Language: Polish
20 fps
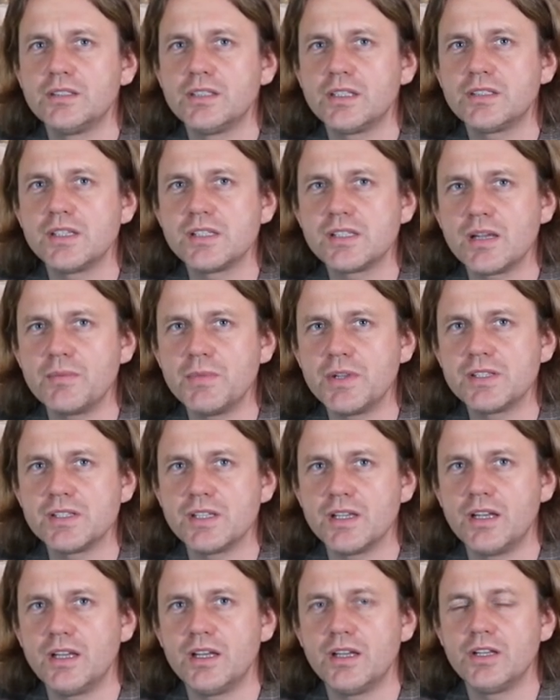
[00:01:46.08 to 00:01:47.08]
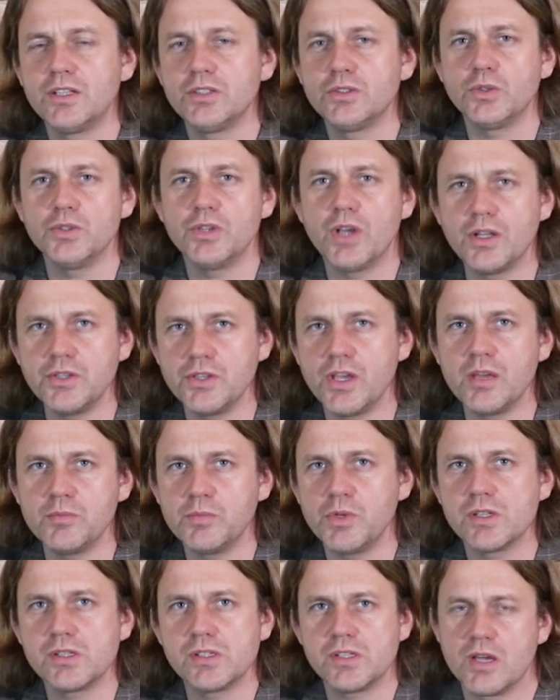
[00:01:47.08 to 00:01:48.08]
na te same cele. To ja
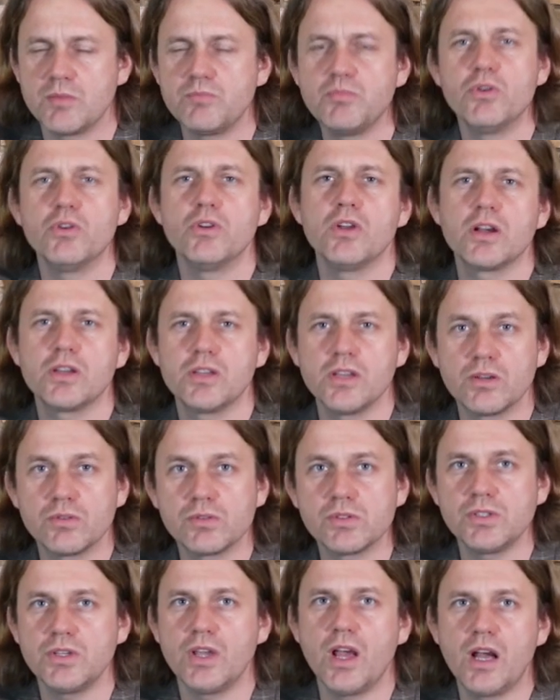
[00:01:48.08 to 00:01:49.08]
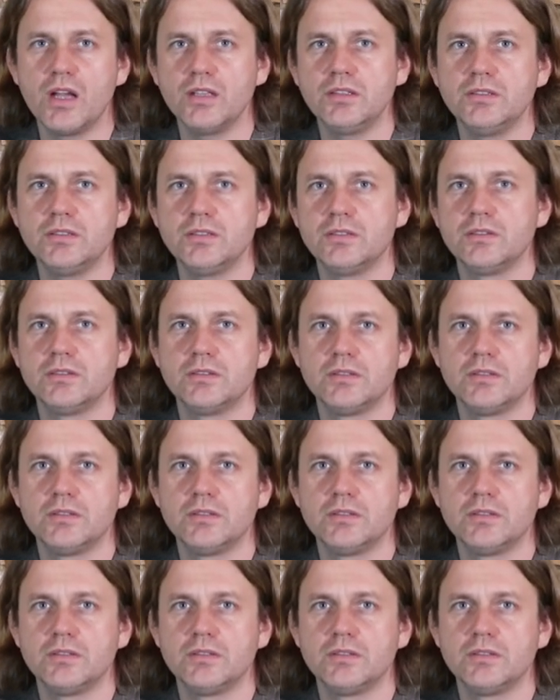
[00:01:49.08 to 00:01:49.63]
Niemiec, ja Polak, ja Rosjanin.